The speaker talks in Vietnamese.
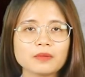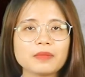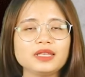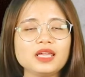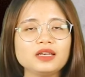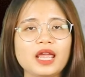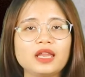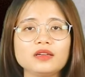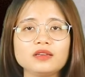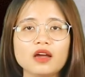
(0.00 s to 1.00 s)
Bạn thích
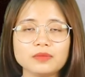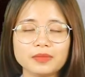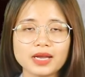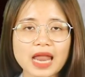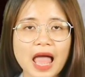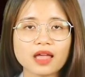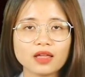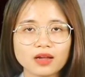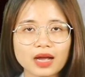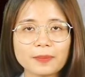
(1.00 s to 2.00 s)
đến những nơi mới lạ,
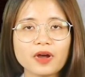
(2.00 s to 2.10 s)
gặp